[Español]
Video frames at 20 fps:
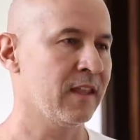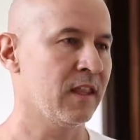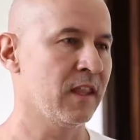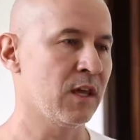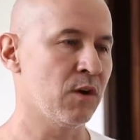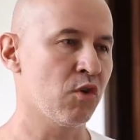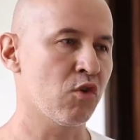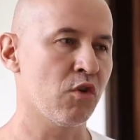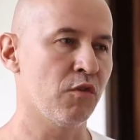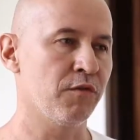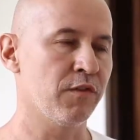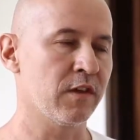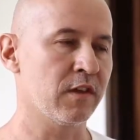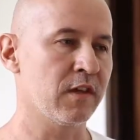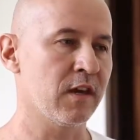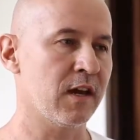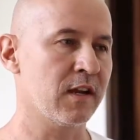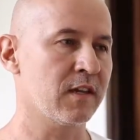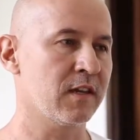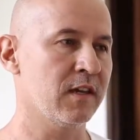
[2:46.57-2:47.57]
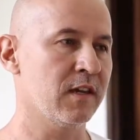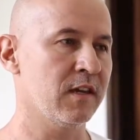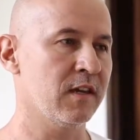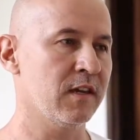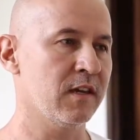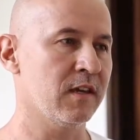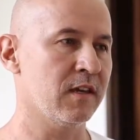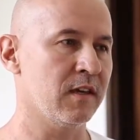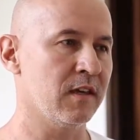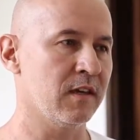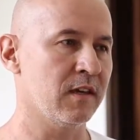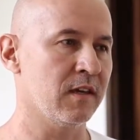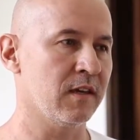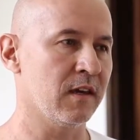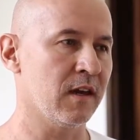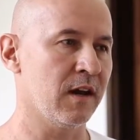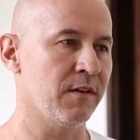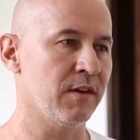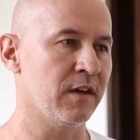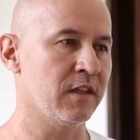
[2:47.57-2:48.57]
Debo confesar que
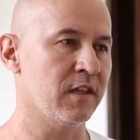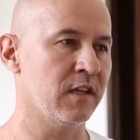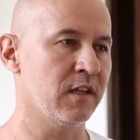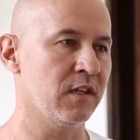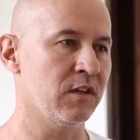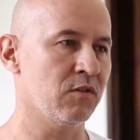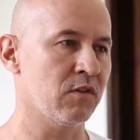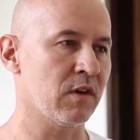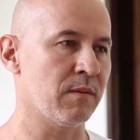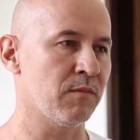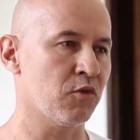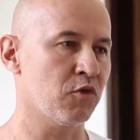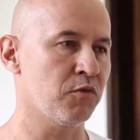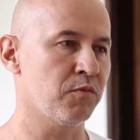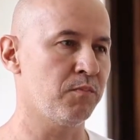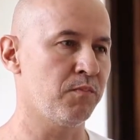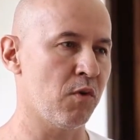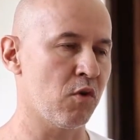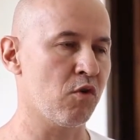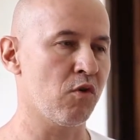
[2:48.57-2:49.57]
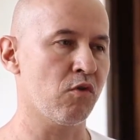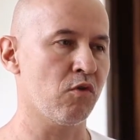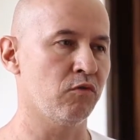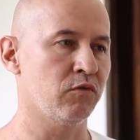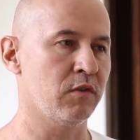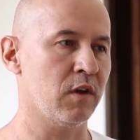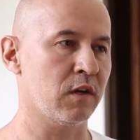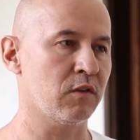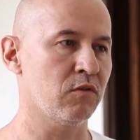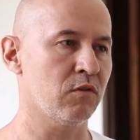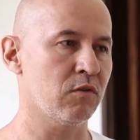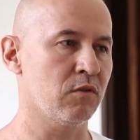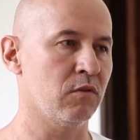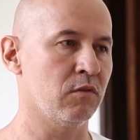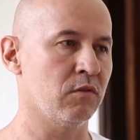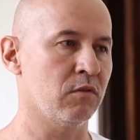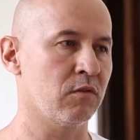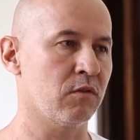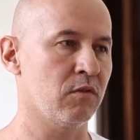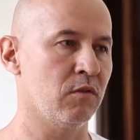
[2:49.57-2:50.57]
eh, había tenido, digamos, poco contacto
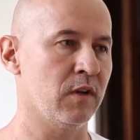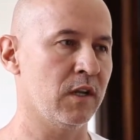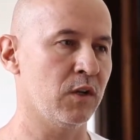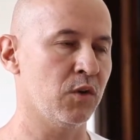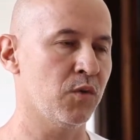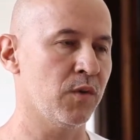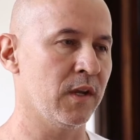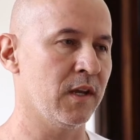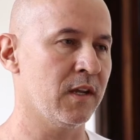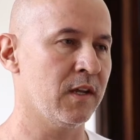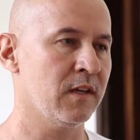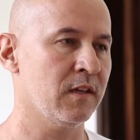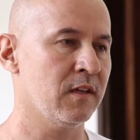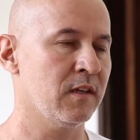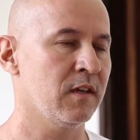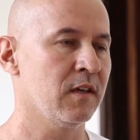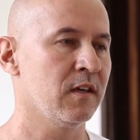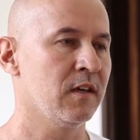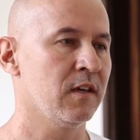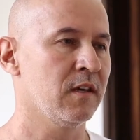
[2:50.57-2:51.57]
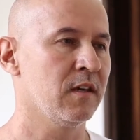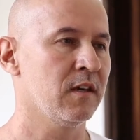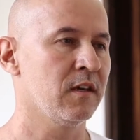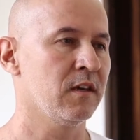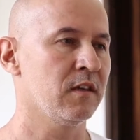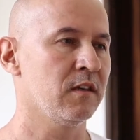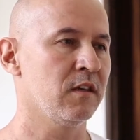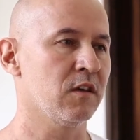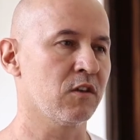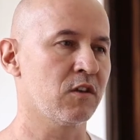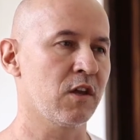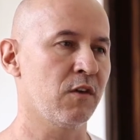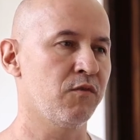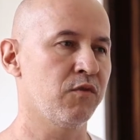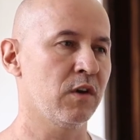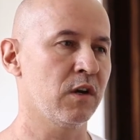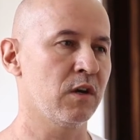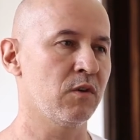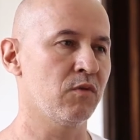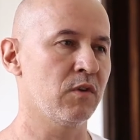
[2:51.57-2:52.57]
con la novela, y esta
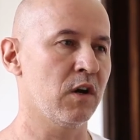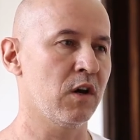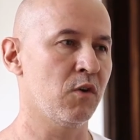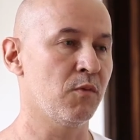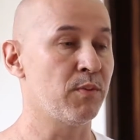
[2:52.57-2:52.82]
fue una